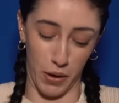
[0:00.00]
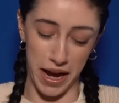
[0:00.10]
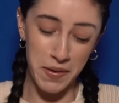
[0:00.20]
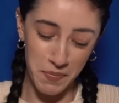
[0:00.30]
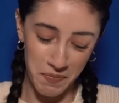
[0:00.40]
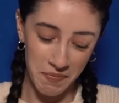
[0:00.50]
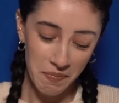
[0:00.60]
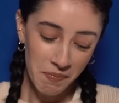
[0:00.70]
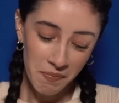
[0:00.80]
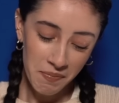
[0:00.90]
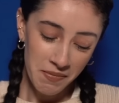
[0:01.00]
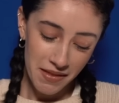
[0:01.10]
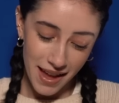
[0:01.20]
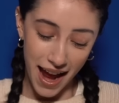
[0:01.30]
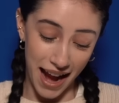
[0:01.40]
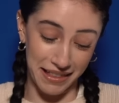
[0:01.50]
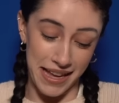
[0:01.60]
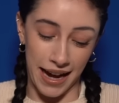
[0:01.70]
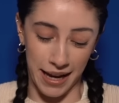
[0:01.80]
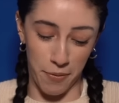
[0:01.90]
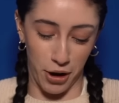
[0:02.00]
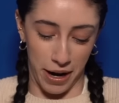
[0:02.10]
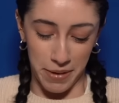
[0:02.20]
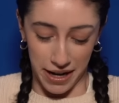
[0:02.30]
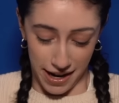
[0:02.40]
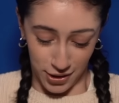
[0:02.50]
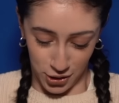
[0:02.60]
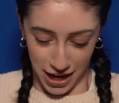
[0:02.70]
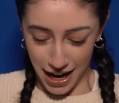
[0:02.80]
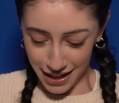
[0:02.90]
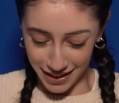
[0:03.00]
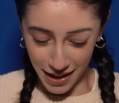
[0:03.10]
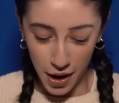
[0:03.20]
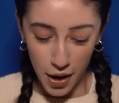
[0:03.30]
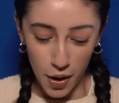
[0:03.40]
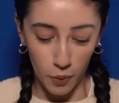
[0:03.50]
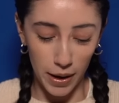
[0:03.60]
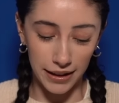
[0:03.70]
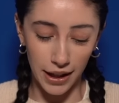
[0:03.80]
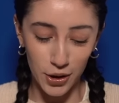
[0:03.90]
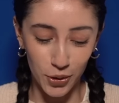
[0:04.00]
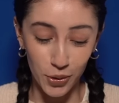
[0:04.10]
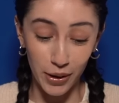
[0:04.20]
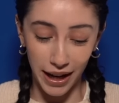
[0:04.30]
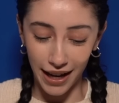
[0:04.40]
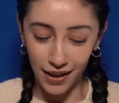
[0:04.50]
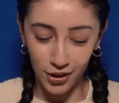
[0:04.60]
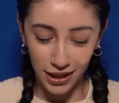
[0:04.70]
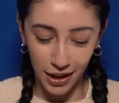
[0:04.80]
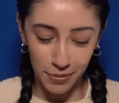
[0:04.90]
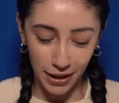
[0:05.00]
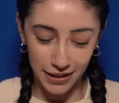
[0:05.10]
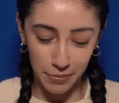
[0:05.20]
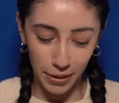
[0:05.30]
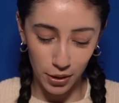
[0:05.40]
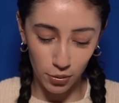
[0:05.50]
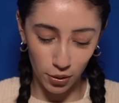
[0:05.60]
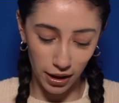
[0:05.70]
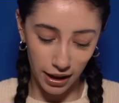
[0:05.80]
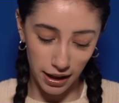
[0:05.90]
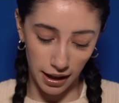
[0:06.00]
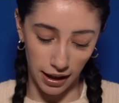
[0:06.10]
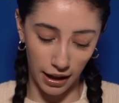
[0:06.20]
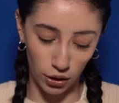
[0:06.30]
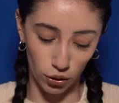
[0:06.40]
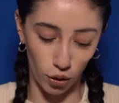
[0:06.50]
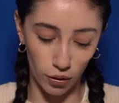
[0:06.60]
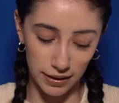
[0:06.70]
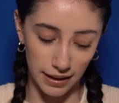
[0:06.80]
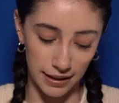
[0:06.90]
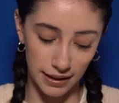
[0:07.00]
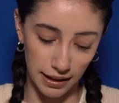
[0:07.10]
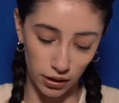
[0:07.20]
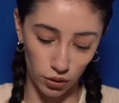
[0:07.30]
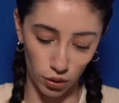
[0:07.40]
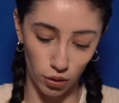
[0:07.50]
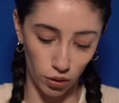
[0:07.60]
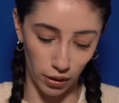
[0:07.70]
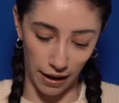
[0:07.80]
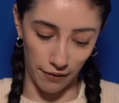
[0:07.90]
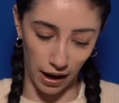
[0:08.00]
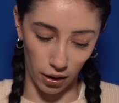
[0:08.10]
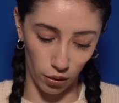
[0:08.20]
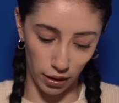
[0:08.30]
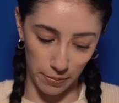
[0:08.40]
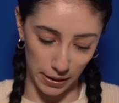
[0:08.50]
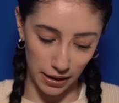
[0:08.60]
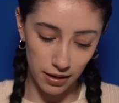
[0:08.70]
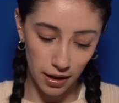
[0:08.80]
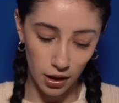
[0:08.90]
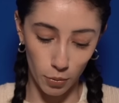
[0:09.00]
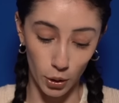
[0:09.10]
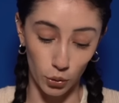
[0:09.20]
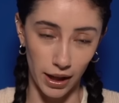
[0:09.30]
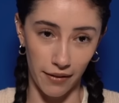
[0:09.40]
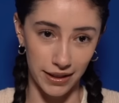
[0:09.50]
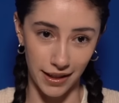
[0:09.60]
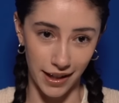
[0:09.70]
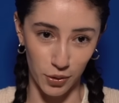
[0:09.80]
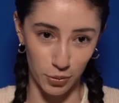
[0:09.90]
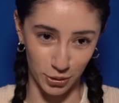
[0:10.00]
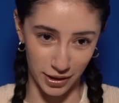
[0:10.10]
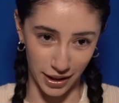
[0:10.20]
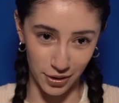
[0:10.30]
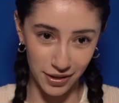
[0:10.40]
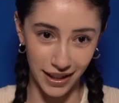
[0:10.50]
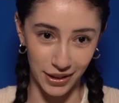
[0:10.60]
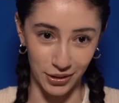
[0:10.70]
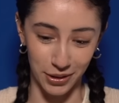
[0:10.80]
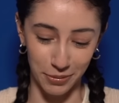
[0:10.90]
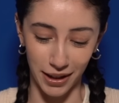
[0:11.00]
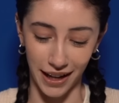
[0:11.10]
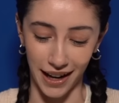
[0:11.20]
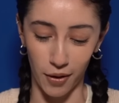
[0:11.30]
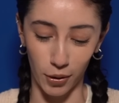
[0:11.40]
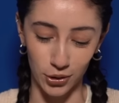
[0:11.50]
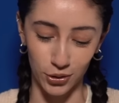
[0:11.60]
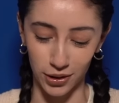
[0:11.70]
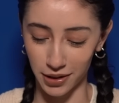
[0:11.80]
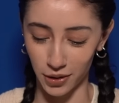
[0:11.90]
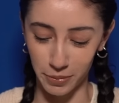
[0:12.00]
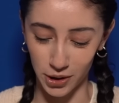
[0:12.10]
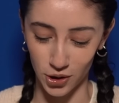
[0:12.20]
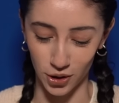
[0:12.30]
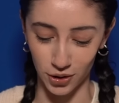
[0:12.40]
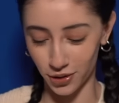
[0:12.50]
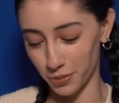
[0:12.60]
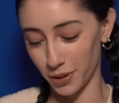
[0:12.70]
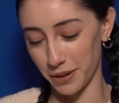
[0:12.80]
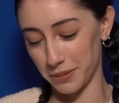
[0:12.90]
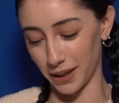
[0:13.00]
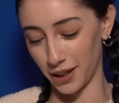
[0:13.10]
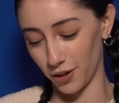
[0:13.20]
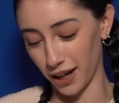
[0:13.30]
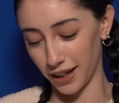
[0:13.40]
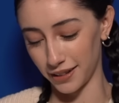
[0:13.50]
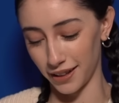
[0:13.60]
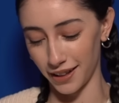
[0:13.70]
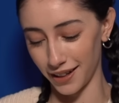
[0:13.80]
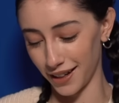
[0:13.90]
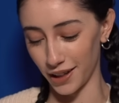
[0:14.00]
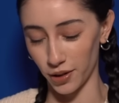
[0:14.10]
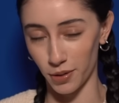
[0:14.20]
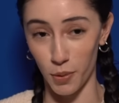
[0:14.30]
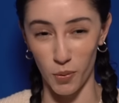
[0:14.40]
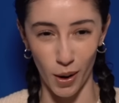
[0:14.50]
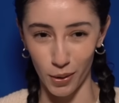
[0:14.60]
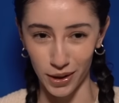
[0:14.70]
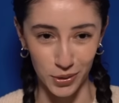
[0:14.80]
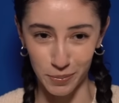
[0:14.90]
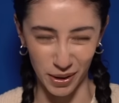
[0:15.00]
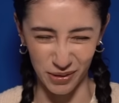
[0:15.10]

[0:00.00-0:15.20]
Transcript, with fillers: ¿Ok? El día que borré mis redes sociales Güey, neta, yo juré, o sea, como que siempre juro de que, que todo lo que está escrito o grabado de mí, como que un día va a salir en un museo. Entonces, como que cuando estoy escribiendo mis journals, como que me imagino a la gente leyendo como, wow, es súper